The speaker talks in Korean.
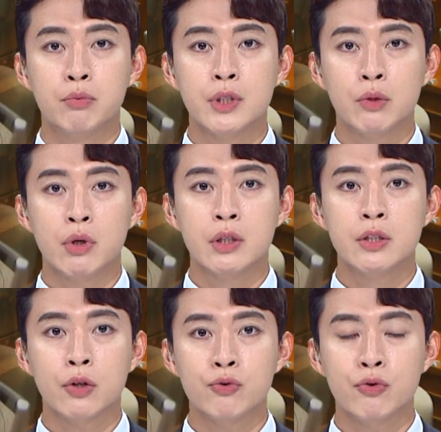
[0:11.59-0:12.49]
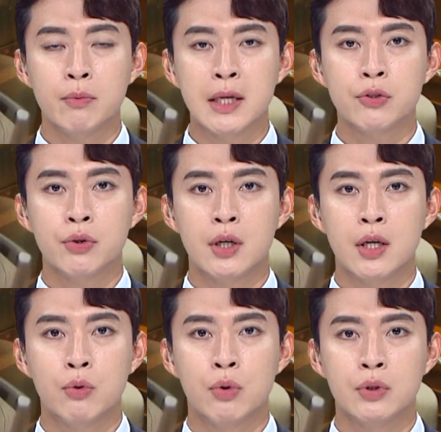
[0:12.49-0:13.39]
부산과 의석수를
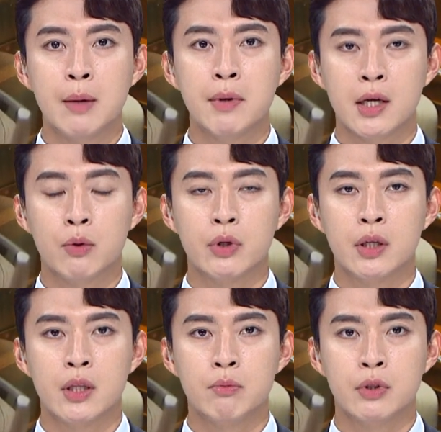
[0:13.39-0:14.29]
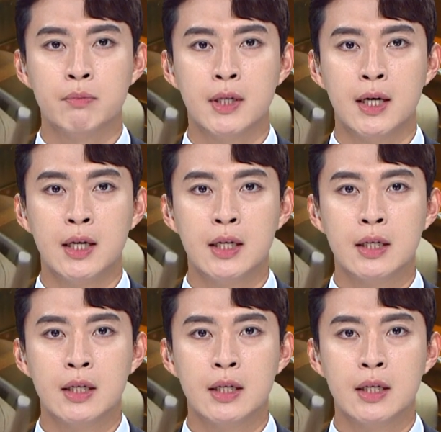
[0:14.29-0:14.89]
맞춰달라고 압박하고 있기 때문입니다.